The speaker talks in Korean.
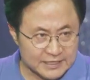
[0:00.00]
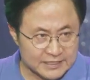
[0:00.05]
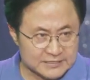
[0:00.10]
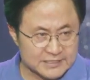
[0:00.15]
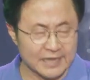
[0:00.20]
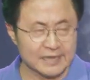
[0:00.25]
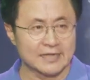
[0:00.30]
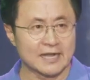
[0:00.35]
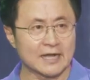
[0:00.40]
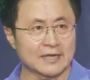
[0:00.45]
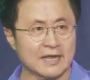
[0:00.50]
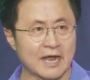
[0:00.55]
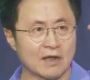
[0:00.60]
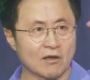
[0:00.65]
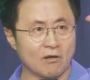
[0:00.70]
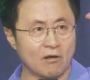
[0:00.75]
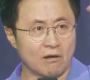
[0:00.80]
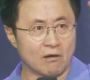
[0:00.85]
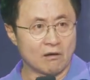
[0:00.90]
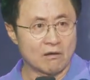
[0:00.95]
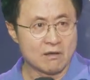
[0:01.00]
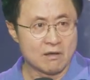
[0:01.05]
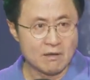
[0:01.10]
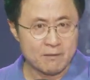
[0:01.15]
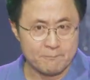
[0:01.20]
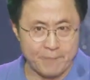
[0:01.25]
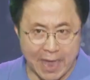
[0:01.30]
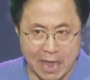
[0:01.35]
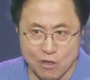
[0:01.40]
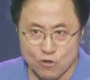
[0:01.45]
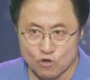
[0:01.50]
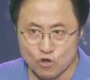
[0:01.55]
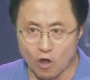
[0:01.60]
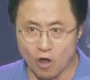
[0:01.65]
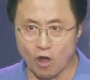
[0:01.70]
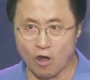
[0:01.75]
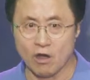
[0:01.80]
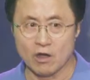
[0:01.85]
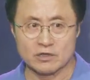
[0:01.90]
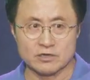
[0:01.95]
생각하고
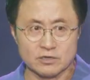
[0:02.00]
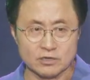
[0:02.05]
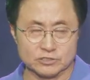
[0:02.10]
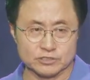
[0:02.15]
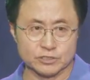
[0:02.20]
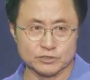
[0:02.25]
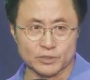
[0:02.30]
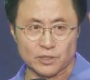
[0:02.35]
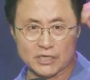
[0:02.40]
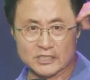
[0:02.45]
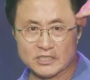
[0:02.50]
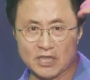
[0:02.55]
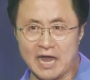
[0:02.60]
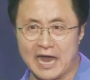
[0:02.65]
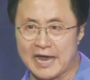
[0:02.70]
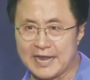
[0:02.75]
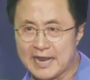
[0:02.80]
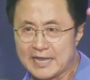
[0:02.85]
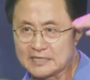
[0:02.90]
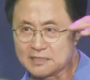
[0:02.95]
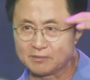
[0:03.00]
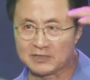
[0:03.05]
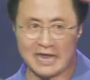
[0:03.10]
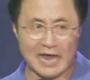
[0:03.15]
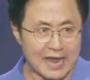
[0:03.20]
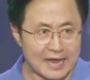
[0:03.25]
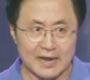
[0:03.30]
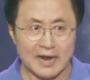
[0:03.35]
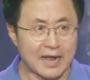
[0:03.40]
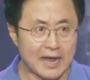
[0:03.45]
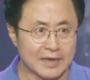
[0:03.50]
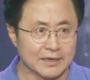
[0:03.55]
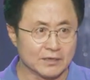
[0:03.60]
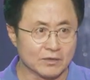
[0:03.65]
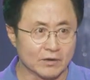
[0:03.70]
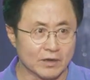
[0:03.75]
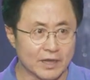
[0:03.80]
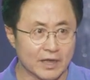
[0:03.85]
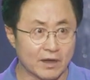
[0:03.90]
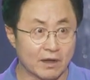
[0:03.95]
배우고 그것을 통해서 하나님을
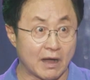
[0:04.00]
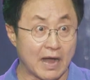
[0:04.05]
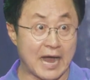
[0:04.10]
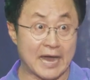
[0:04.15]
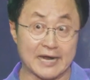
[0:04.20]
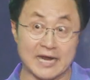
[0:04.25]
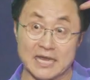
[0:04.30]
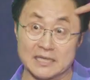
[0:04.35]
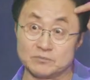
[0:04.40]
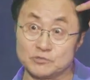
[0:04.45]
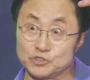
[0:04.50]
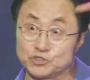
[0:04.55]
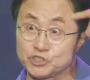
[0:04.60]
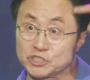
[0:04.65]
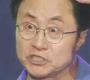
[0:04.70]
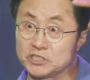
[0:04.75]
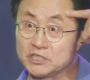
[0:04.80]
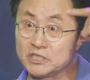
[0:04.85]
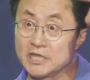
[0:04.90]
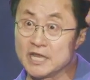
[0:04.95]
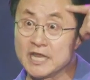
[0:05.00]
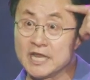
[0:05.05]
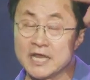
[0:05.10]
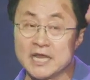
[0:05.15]
알아가는 거예요. 하나님이 주신